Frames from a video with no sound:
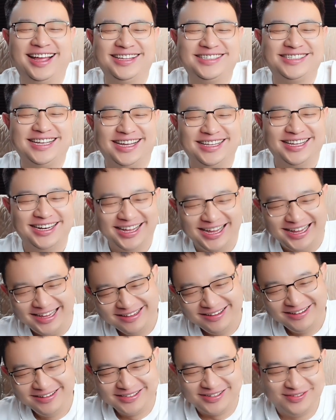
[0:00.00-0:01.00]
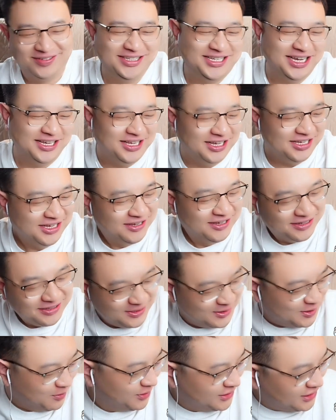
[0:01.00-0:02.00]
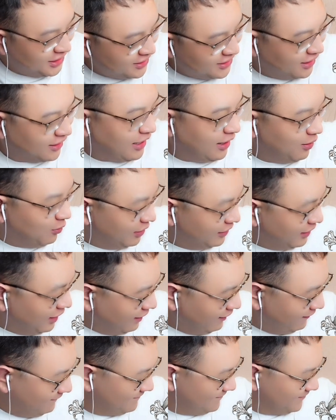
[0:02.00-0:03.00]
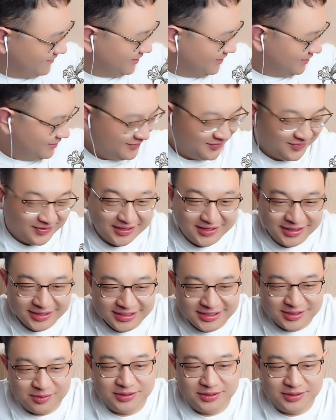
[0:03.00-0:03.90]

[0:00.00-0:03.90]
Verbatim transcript: 咋的啦？怎么天天？你怎么天天看我？呢？啊说啊！你怎么